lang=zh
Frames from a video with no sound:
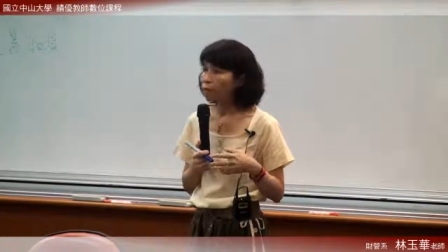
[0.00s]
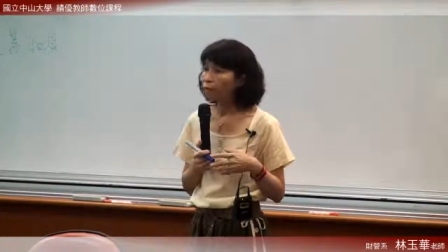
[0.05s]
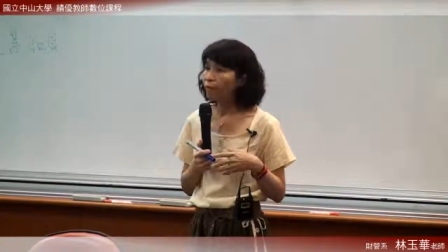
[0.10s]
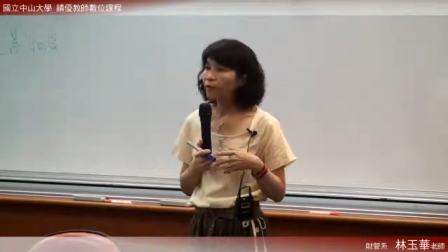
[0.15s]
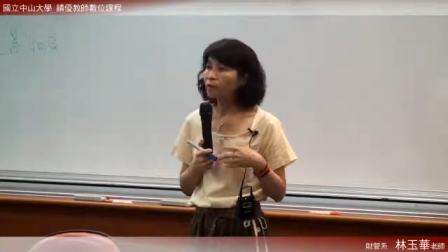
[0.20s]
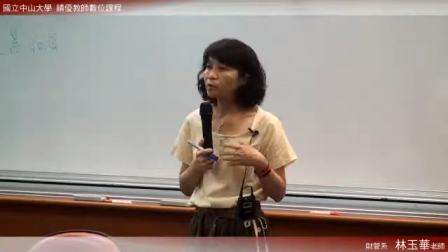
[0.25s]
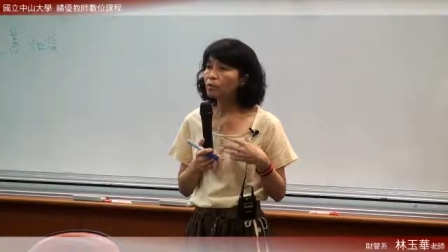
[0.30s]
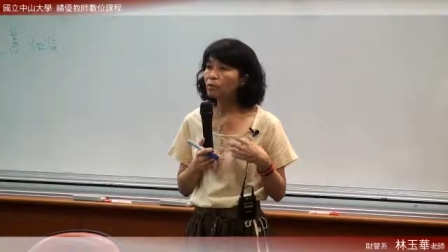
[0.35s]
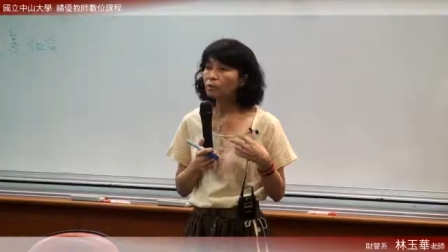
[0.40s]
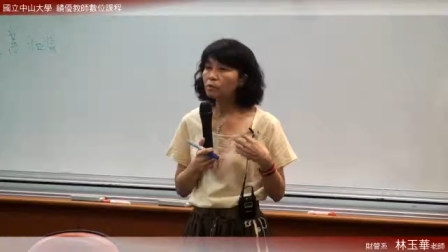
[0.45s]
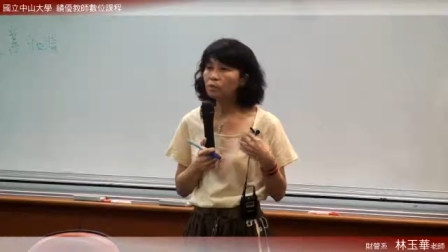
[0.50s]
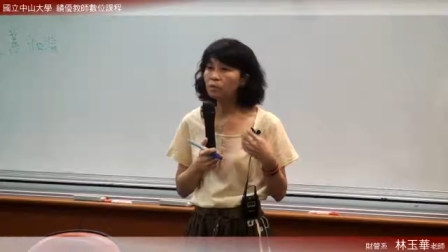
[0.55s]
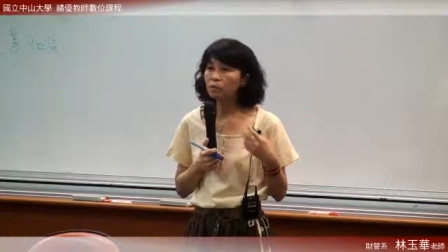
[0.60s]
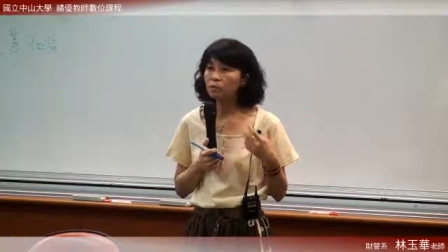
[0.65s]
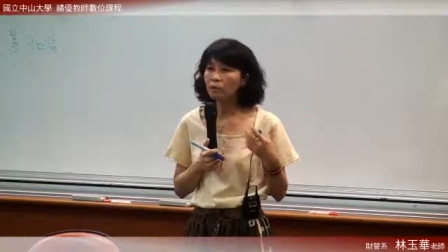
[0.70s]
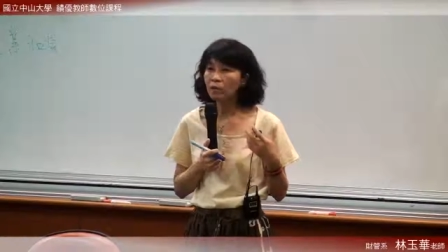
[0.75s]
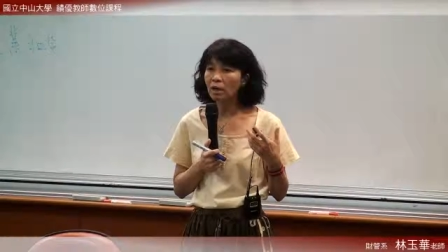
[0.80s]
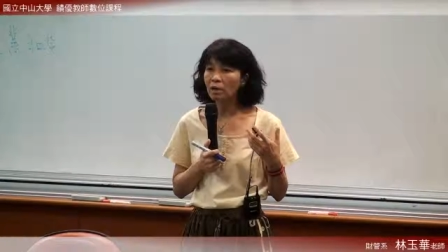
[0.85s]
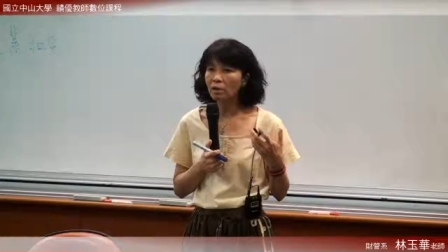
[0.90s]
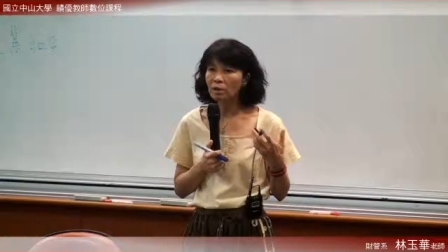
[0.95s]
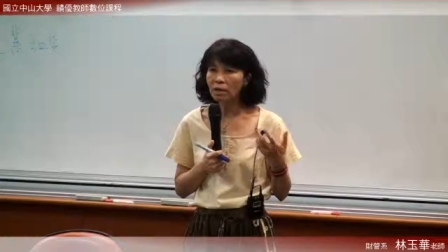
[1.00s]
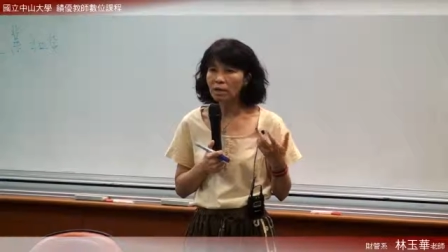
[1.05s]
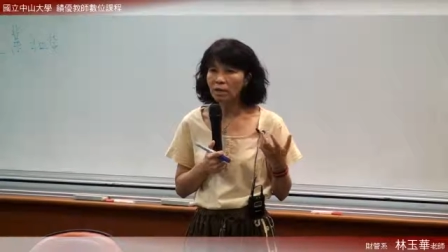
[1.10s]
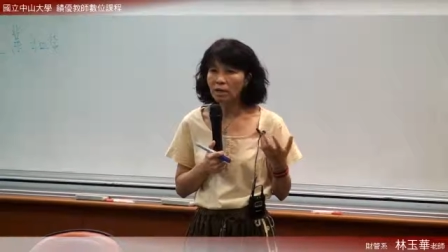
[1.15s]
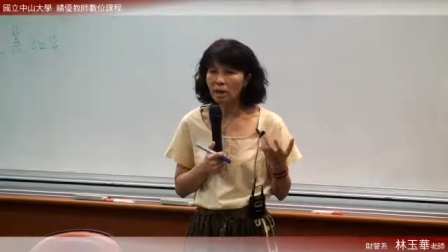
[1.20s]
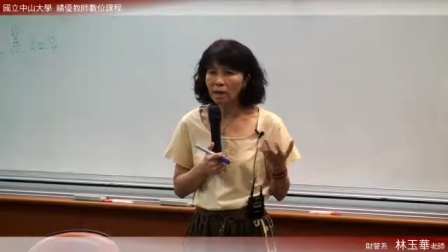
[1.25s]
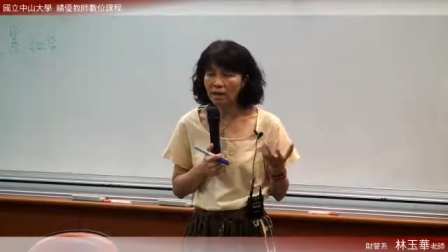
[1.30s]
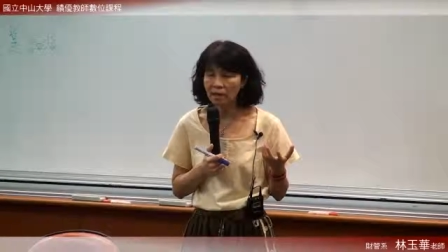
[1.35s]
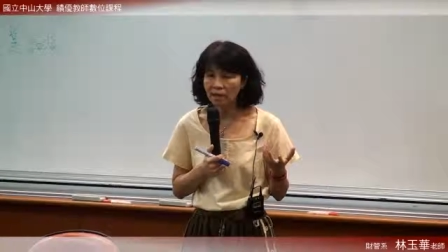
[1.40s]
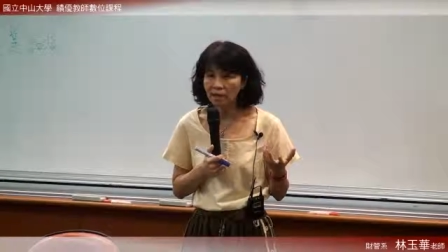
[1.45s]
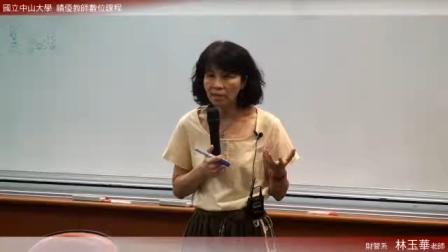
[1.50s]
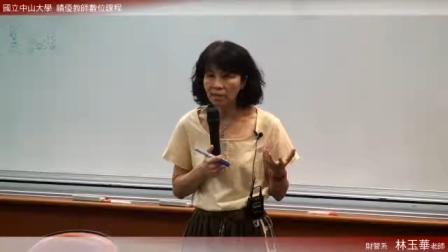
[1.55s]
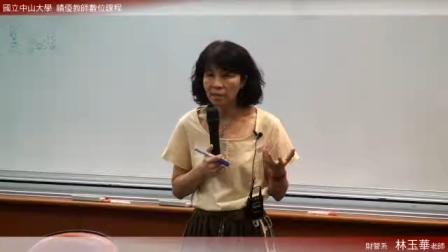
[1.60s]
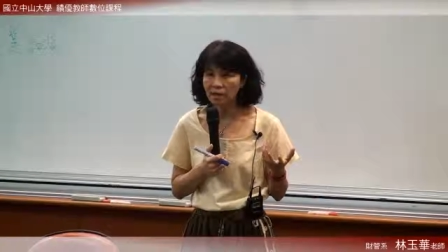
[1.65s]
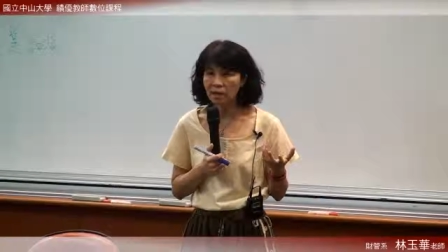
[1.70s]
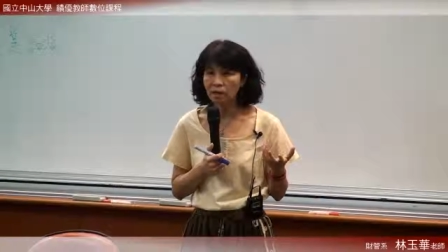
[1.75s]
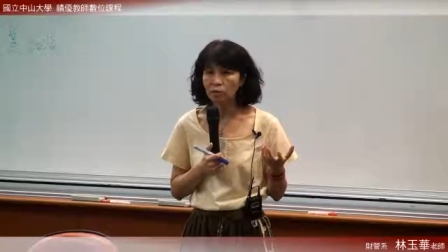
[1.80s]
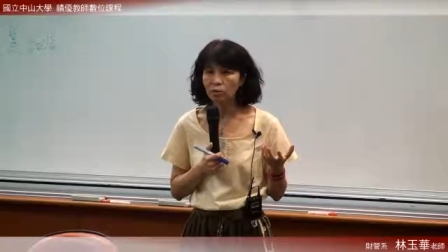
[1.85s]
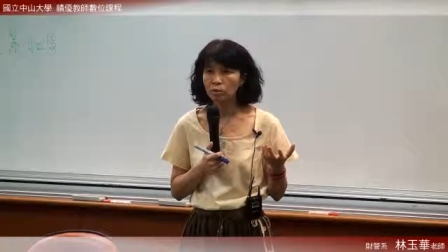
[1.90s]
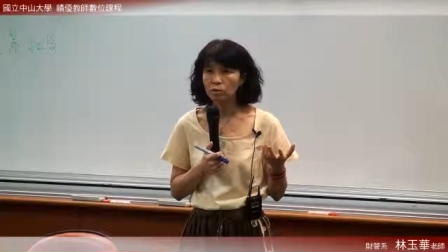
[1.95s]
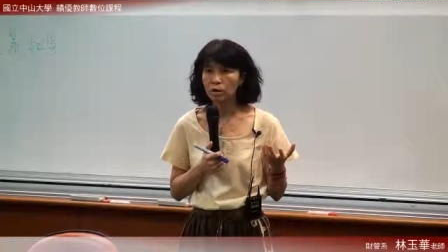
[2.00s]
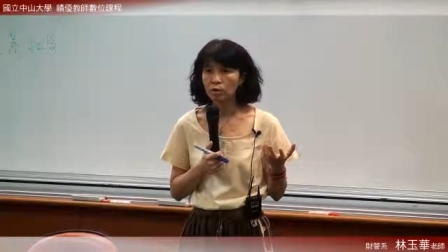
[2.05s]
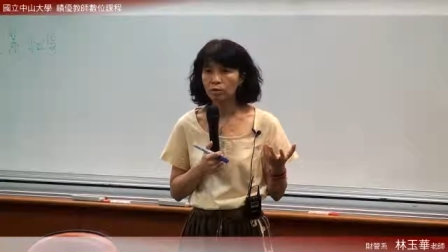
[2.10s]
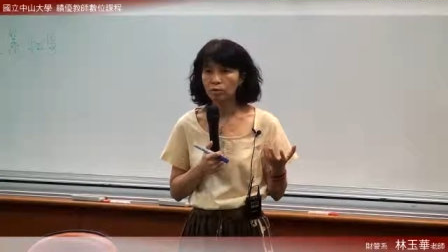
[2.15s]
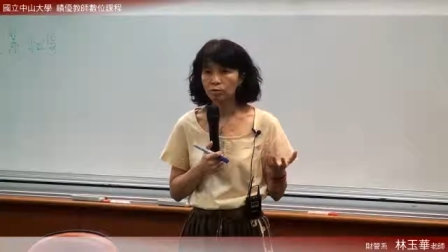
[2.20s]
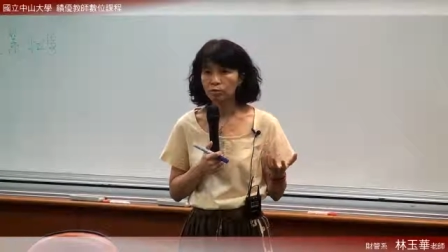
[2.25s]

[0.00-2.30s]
房东收到，一开始先收到